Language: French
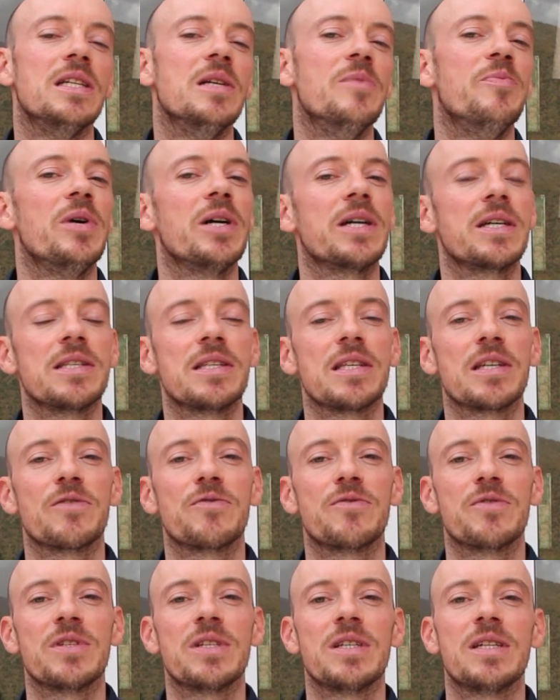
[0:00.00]
il n'est pas
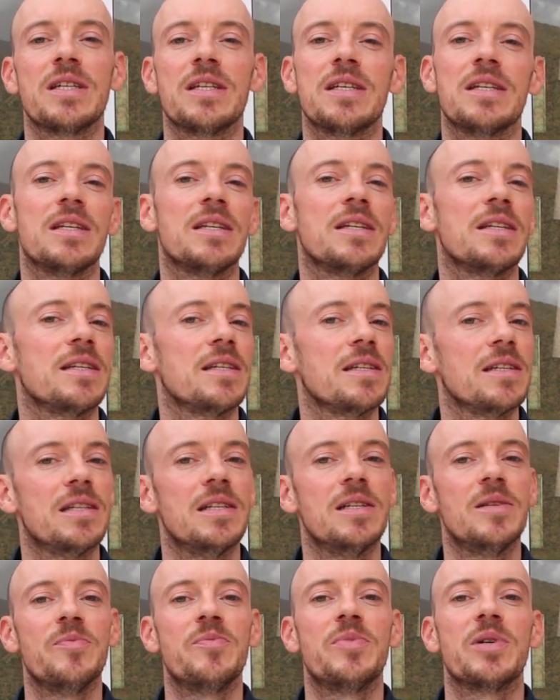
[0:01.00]
réservé et
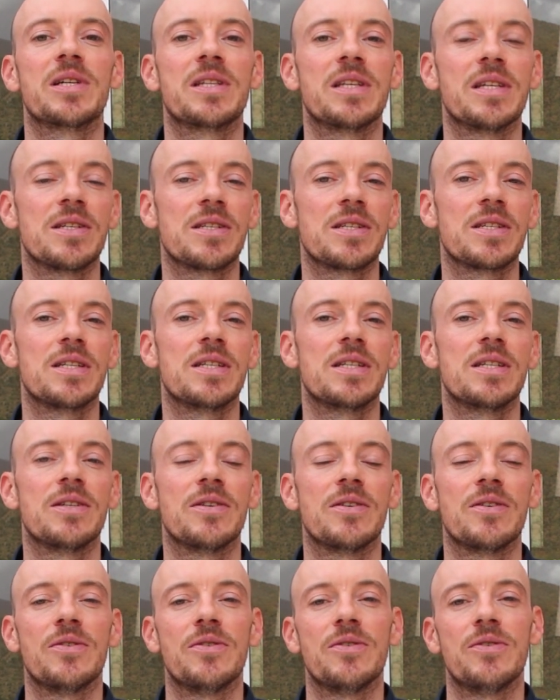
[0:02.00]
il aime partager
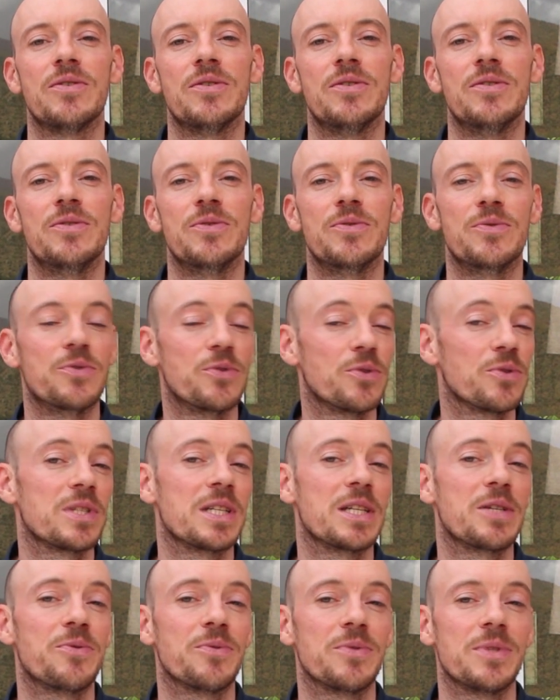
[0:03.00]
euh, dans
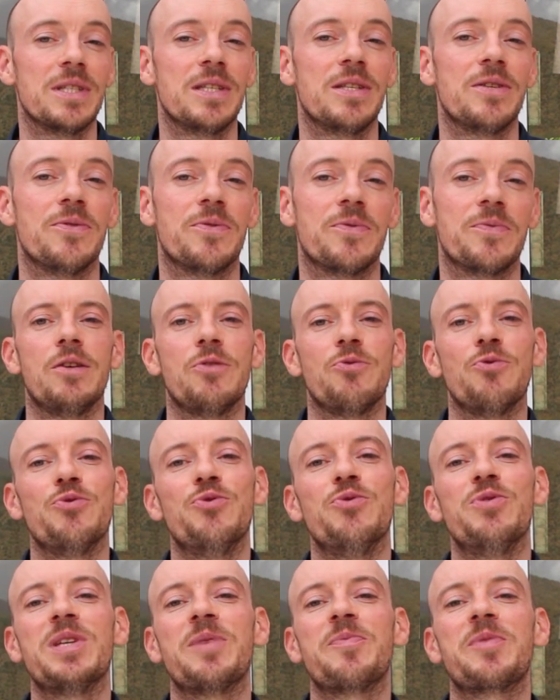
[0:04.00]
ces conditions. Le
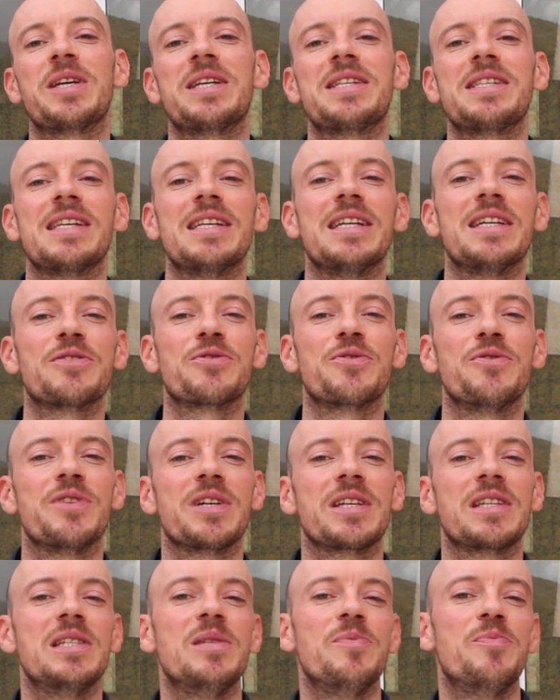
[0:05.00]
deuxième cas, c'est
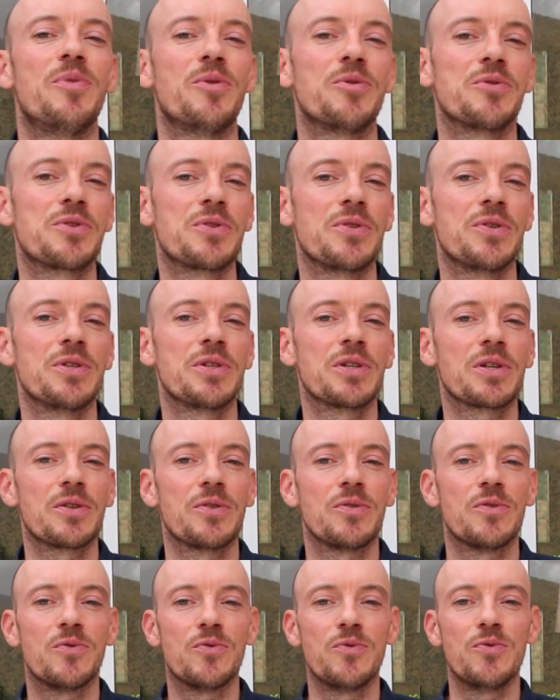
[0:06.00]
l'introverti penseur,
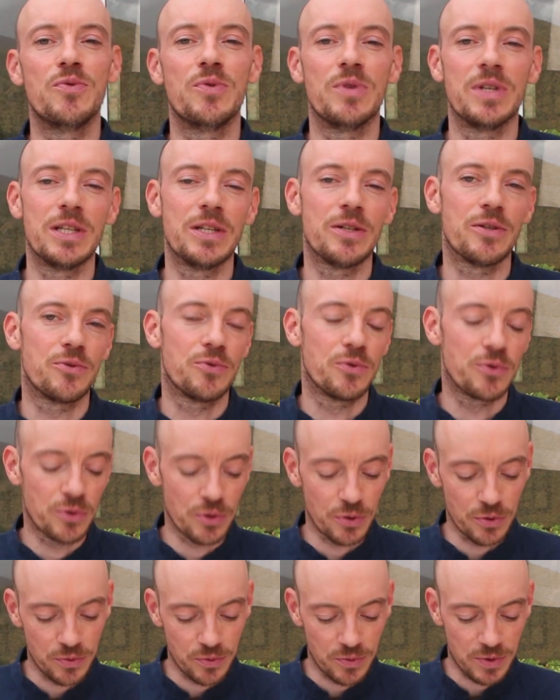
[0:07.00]
ou il y a un
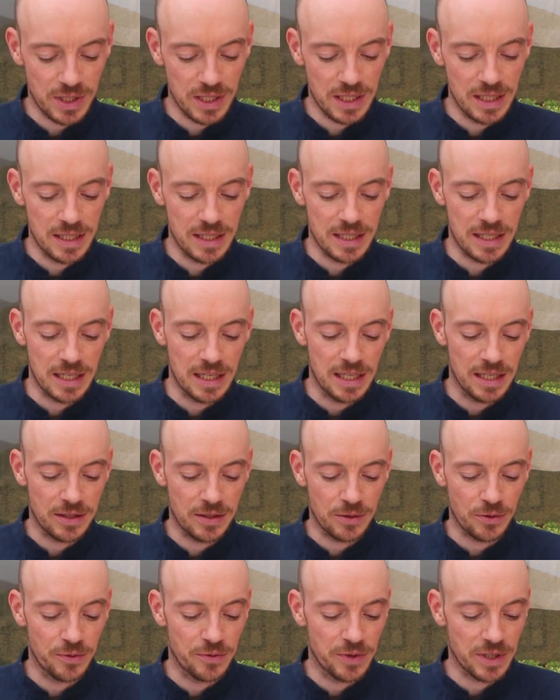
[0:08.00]
autre nom aussi, c'est
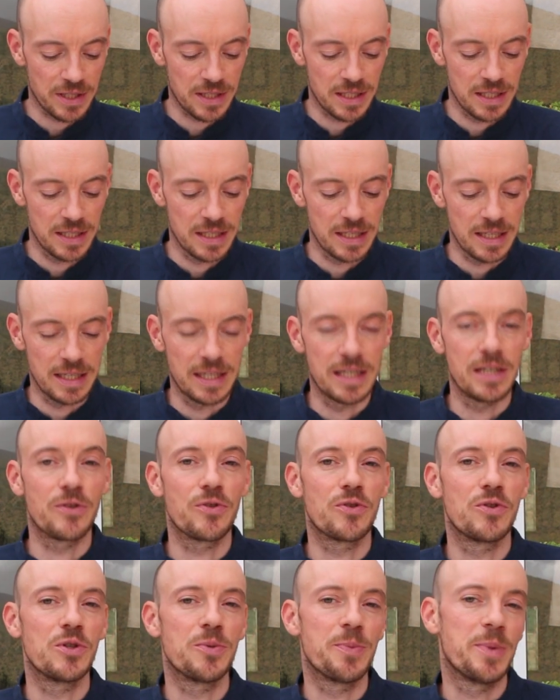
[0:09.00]
l'introverti
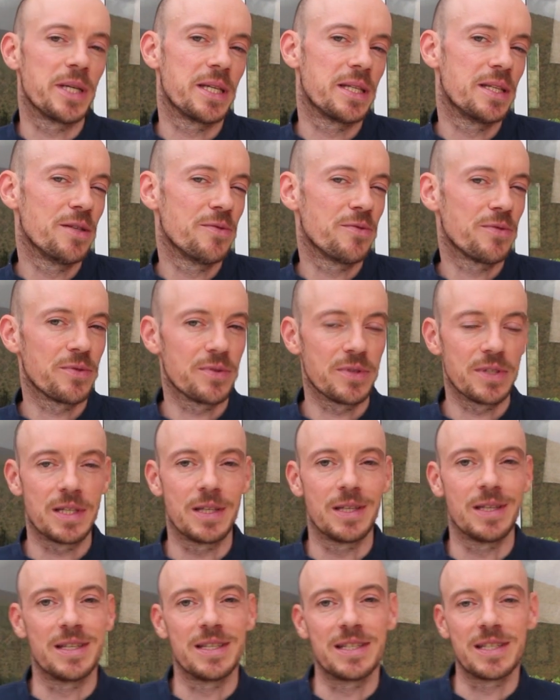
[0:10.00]
introspectif.
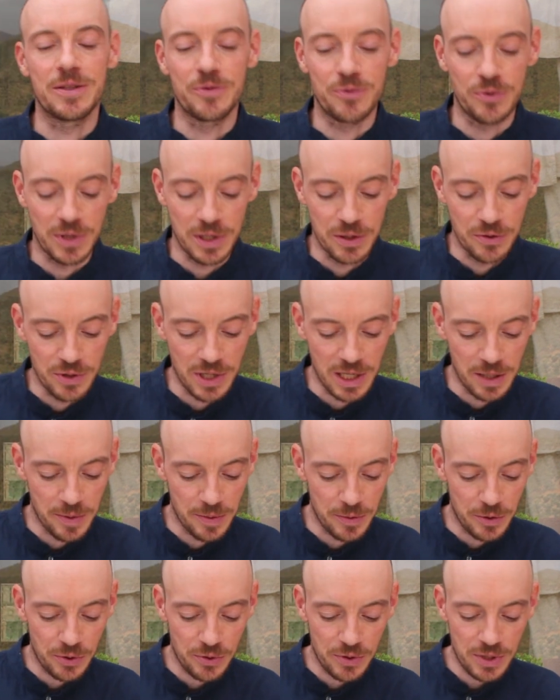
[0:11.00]
C'est tous les deux la
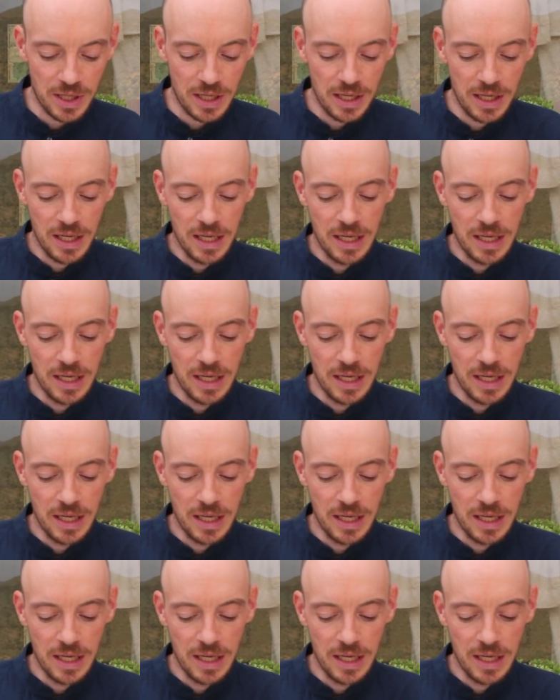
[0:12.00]
même chose.